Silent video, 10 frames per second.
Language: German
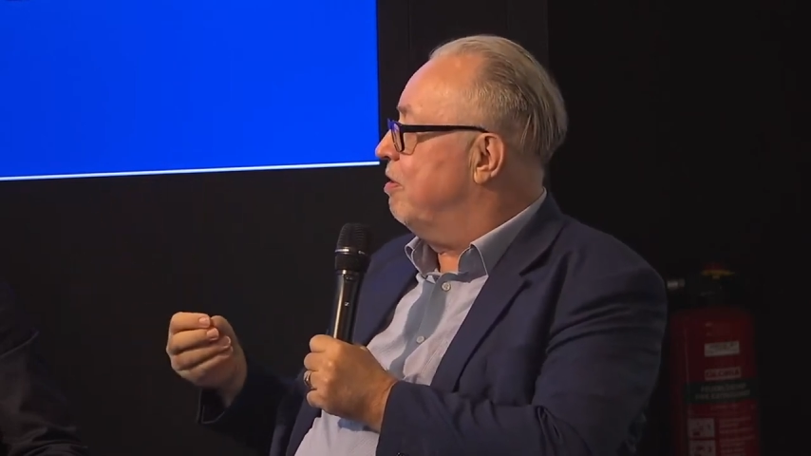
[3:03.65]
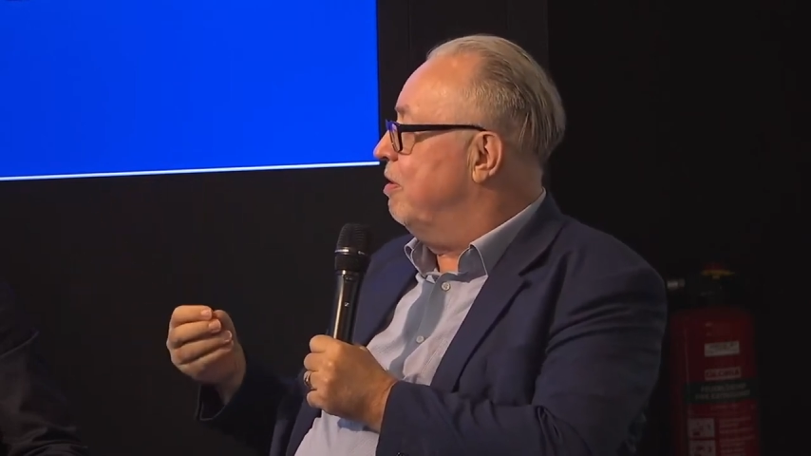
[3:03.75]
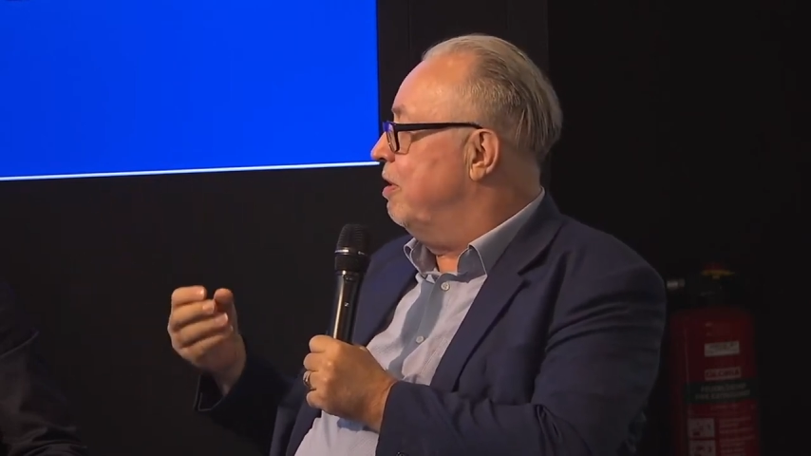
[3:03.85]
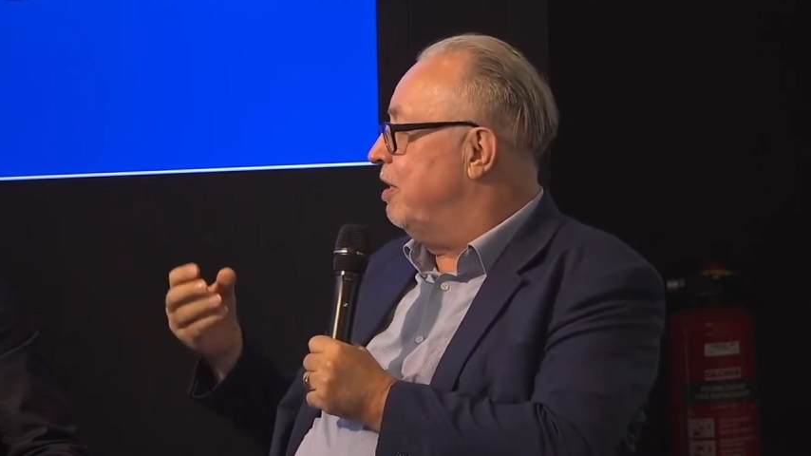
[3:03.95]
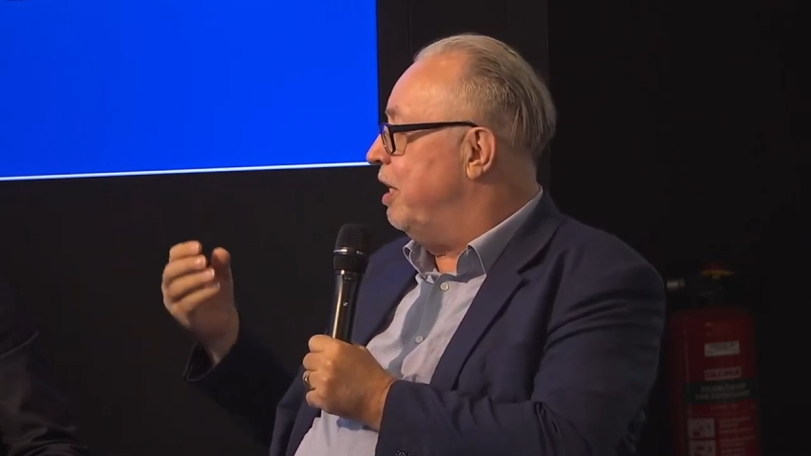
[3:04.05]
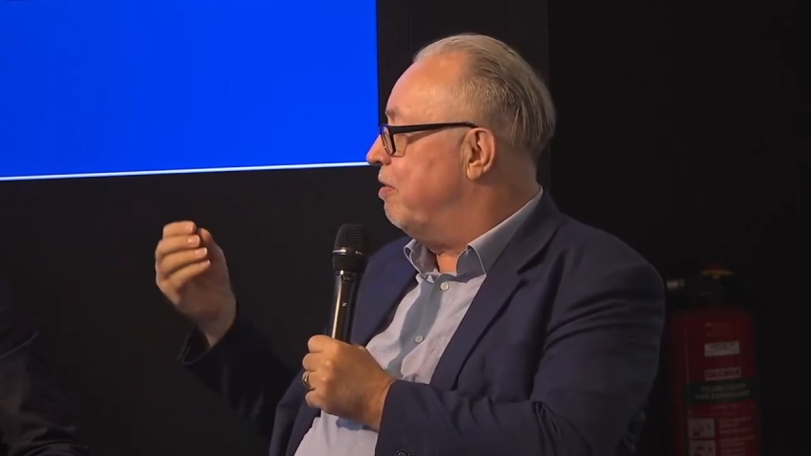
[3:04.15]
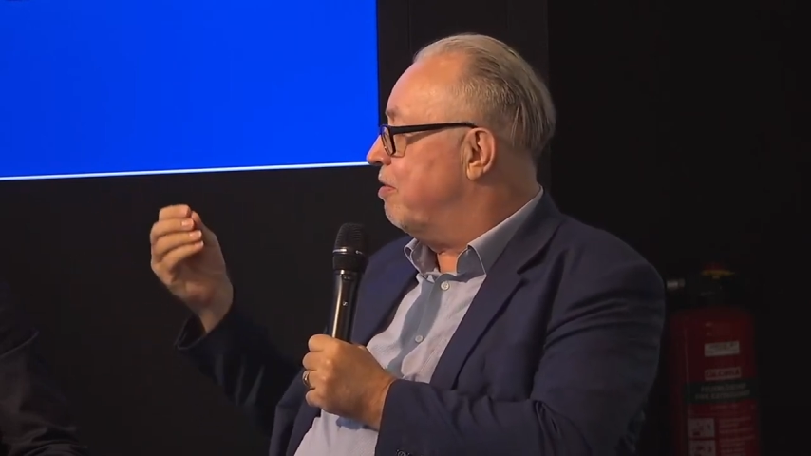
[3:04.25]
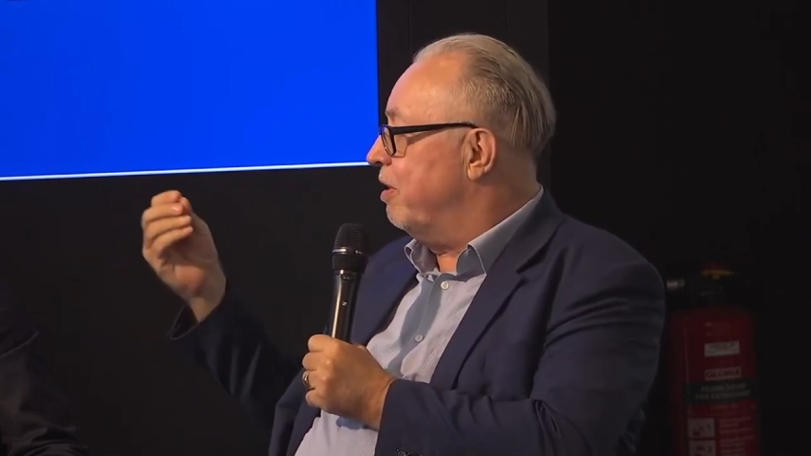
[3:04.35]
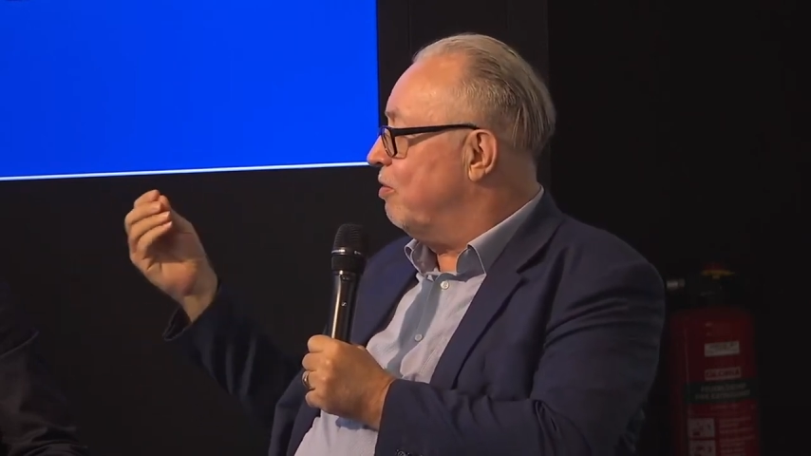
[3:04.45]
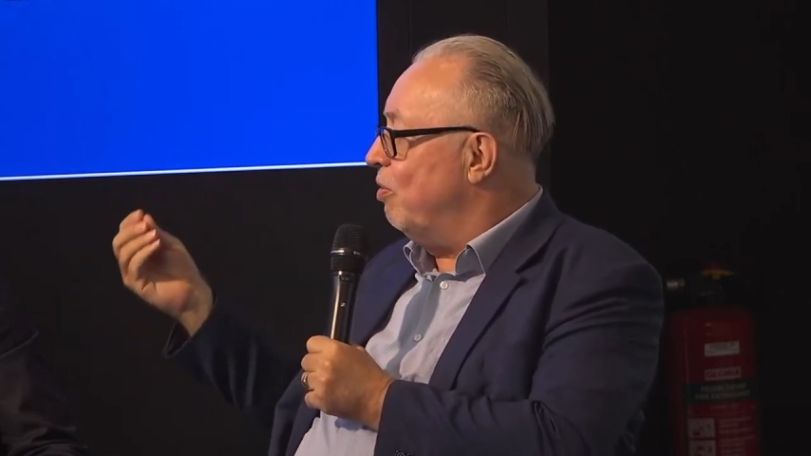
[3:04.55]
Äh, Geht
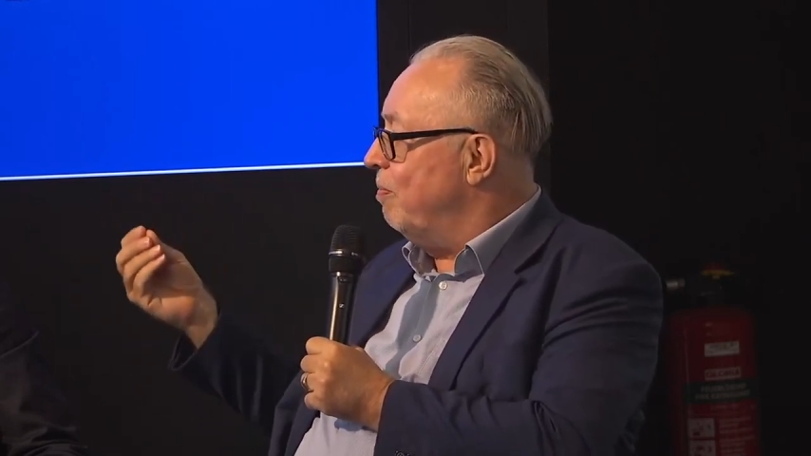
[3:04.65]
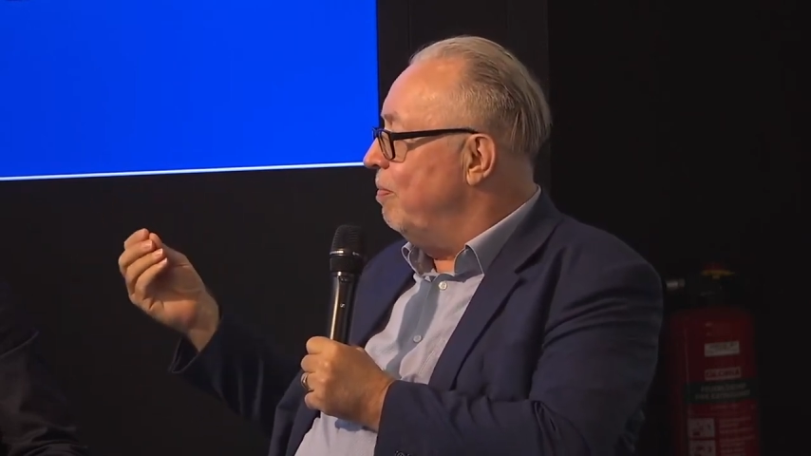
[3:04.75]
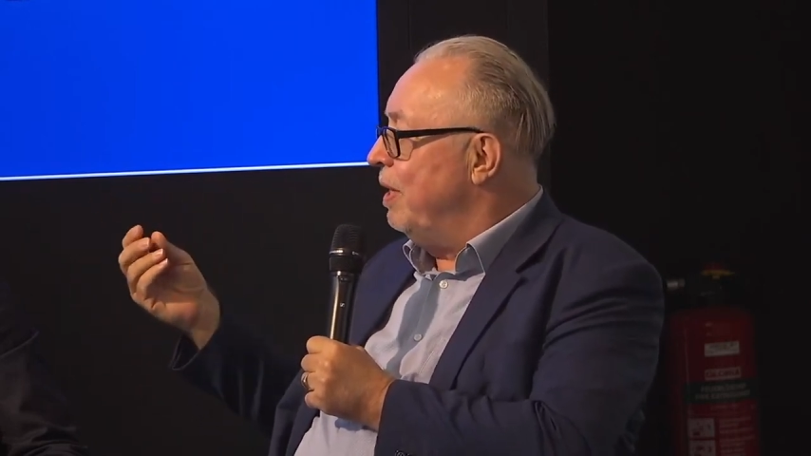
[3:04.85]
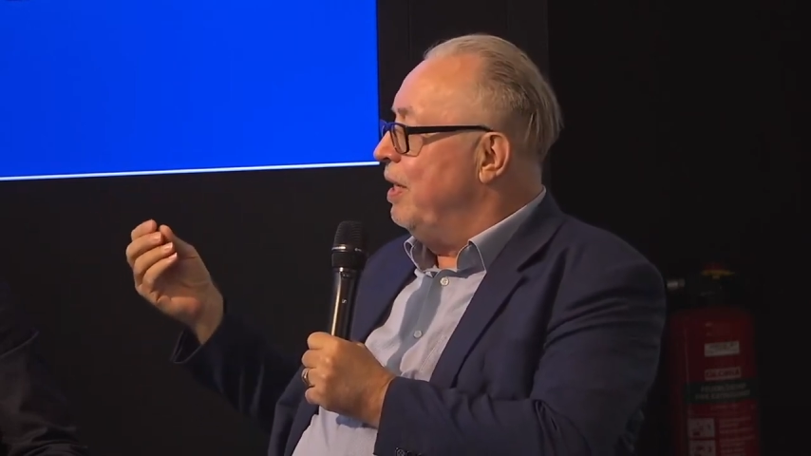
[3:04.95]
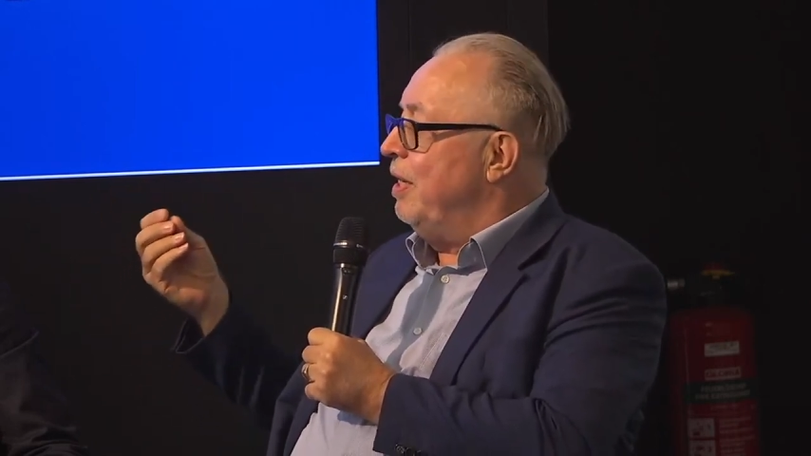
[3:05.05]
es darum,